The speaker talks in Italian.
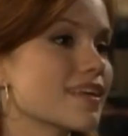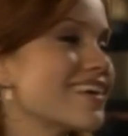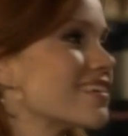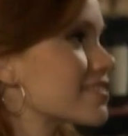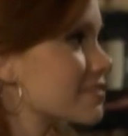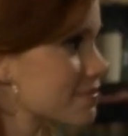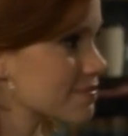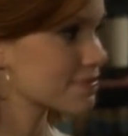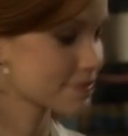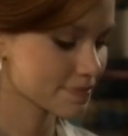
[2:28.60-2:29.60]
di leggerlo, puoi
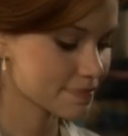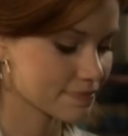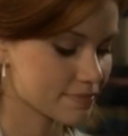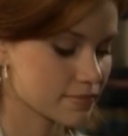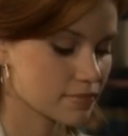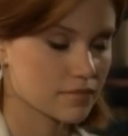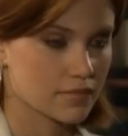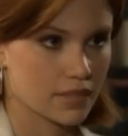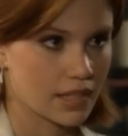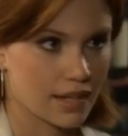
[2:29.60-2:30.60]
anche gettarlo.
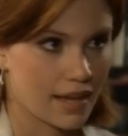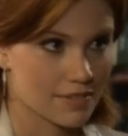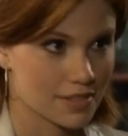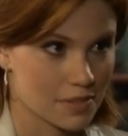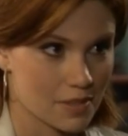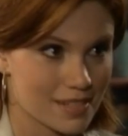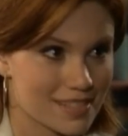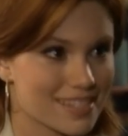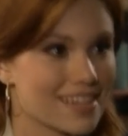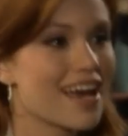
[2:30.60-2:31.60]
Non dovevi lo
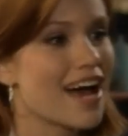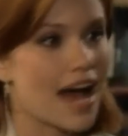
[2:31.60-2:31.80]
farlo. So, ho